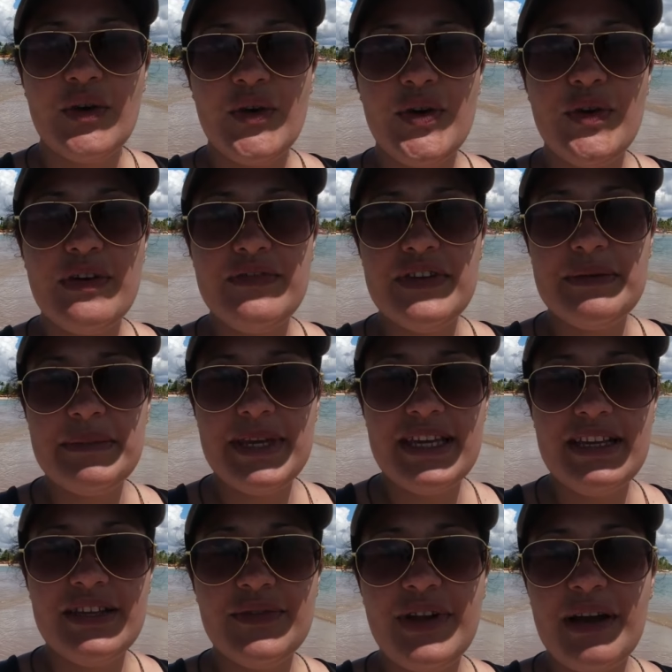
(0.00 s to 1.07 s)
Coroa
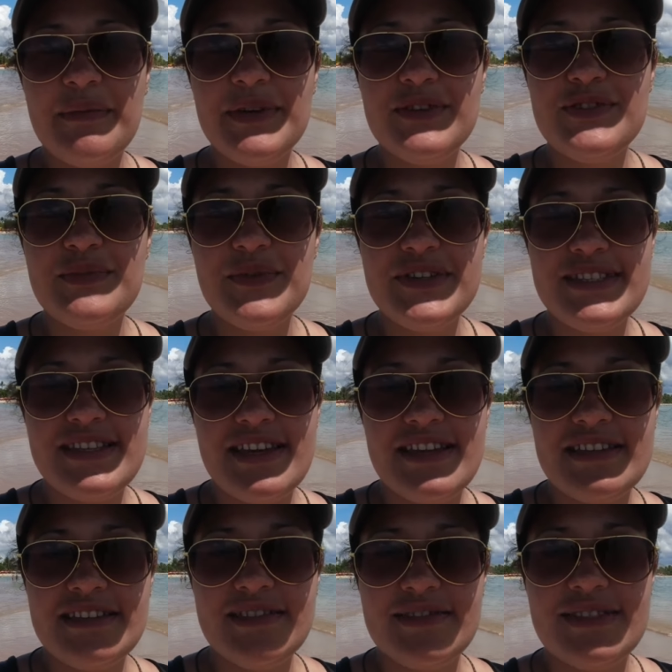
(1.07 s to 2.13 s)
Vermelha, no caminho de
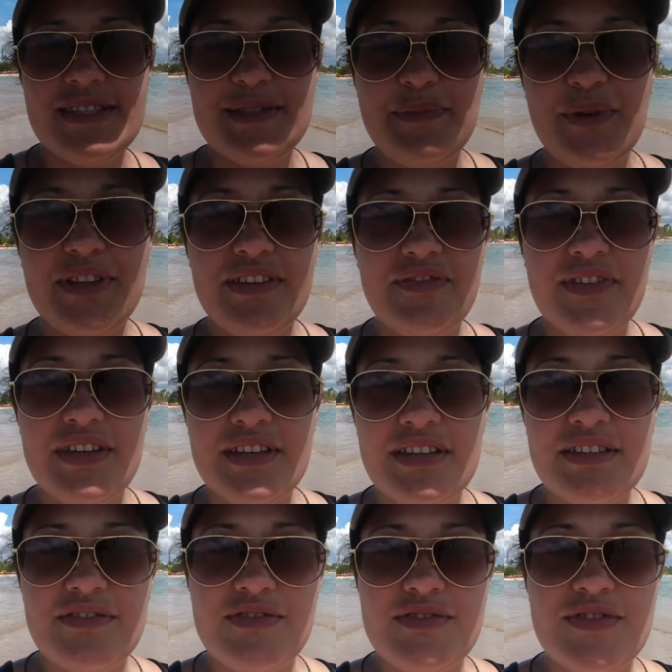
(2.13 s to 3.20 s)
Moisés. Vocês podem ver
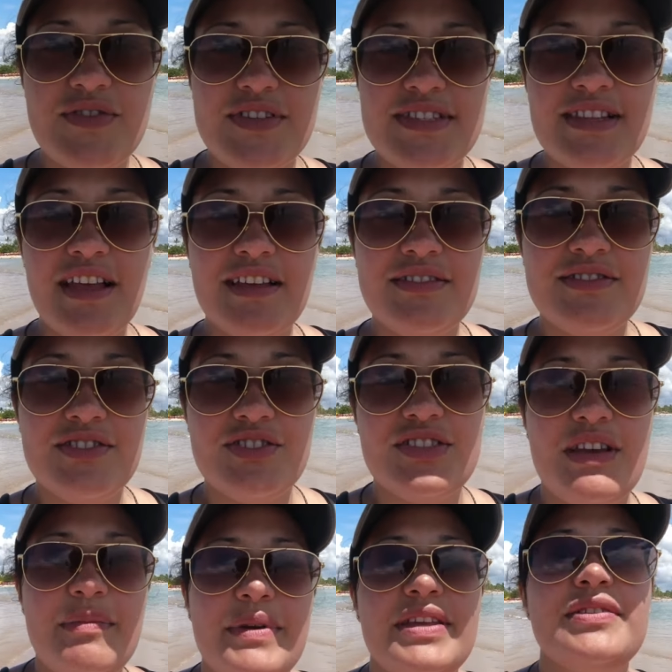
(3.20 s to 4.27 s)
aqui dos dois lados, a gente
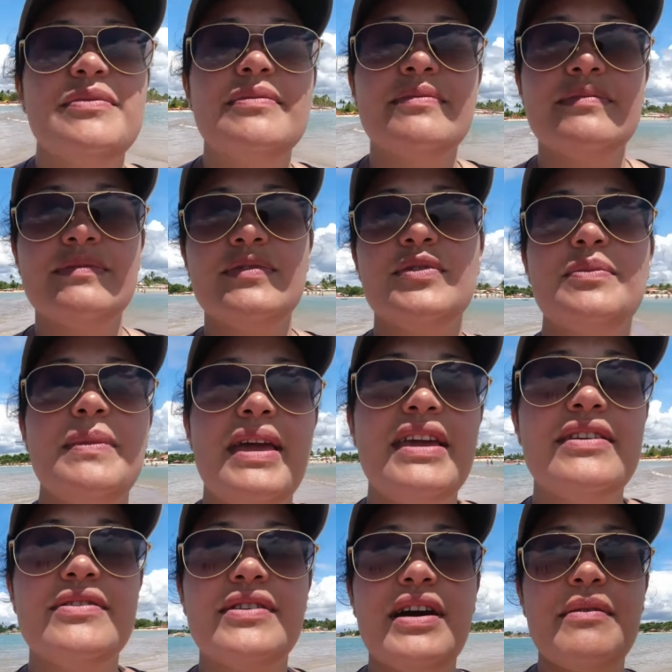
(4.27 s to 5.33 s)
está bem no, no,
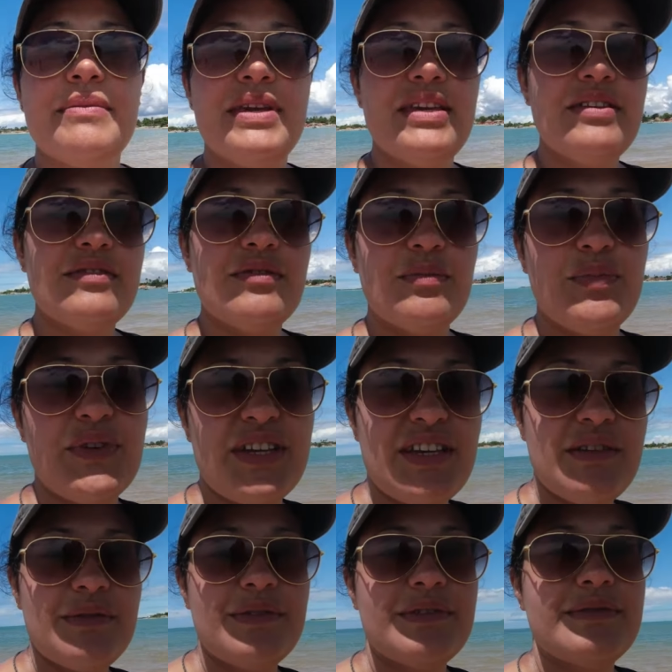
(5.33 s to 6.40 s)
meio do caminho, um
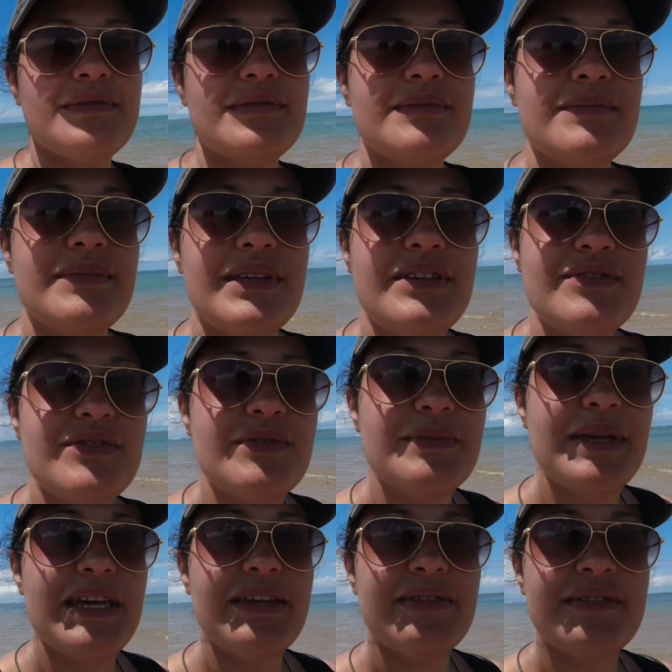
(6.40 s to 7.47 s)
pouquinho menos no
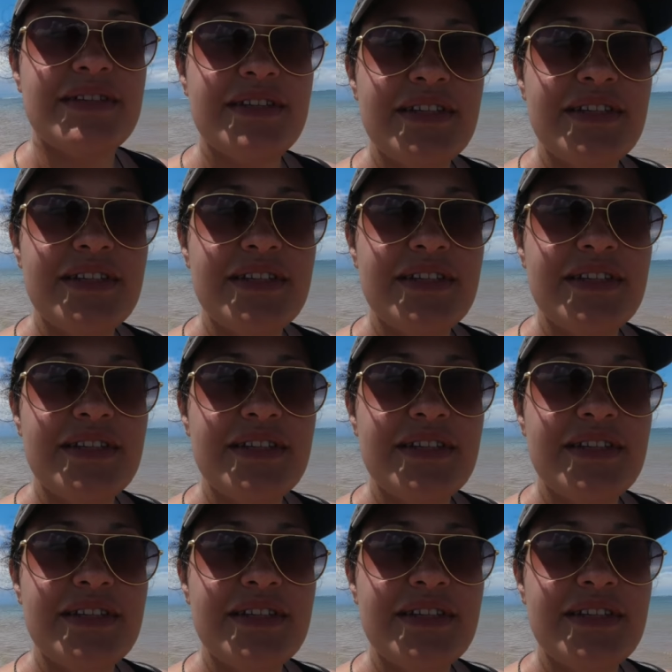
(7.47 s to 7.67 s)
meio.